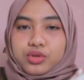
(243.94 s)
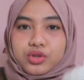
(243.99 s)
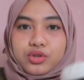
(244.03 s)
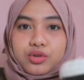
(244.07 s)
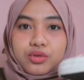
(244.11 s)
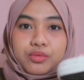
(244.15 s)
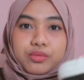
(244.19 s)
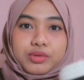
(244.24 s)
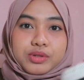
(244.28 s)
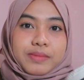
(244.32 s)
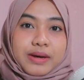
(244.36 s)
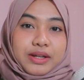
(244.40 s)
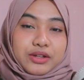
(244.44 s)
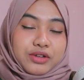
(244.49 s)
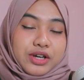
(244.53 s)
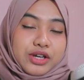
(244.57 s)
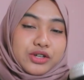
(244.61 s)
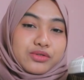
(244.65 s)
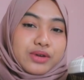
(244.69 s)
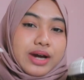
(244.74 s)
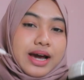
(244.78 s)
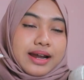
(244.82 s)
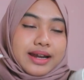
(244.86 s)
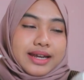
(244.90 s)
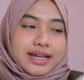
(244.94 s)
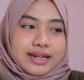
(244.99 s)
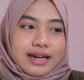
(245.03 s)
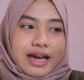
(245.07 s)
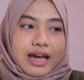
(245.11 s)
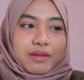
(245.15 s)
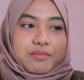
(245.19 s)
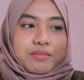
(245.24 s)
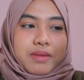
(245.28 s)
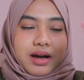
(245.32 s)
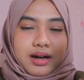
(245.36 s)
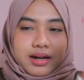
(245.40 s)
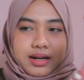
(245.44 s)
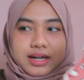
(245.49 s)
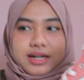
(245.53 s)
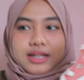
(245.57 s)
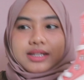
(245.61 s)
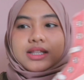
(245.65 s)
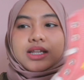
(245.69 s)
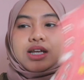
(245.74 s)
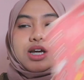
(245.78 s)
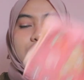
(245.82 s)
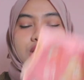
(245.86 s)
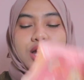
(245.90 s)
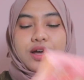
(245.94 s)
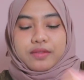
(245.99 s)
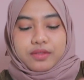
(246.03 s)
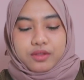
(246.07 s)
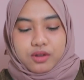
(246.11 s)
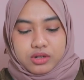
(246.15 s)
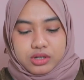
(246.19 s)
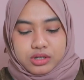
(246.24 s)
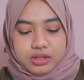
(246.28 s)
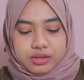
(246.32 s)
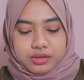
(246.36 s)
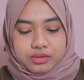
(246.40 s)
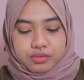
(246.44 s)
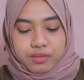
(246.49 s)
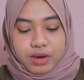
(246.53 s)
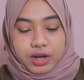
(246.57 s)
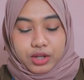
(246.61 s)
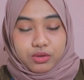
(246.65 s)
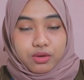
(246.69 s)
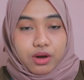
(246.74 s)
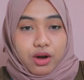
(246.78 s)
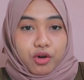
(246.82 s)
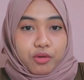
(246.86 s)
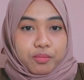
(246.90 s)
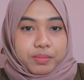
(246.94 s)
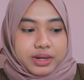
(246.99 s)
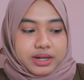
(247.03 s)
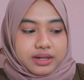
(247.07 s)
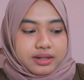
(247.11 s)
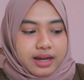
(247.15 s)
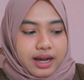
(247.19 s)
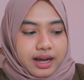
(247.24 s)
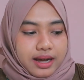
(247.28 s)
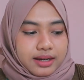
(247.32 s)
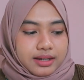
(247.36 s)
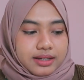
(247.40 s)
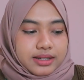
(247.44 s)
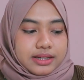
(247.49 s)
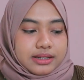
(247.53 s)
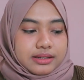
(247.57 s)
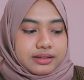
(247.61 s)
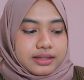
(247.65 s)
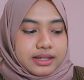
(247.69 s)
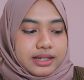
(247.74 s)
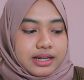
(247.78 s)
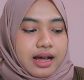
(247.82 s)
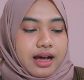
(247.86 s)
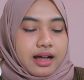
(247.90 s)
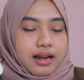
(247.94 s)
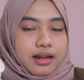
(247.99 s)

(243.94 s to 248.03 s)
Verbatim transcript: untuk sepatunya juga ringan banget terus waktu aku pegang di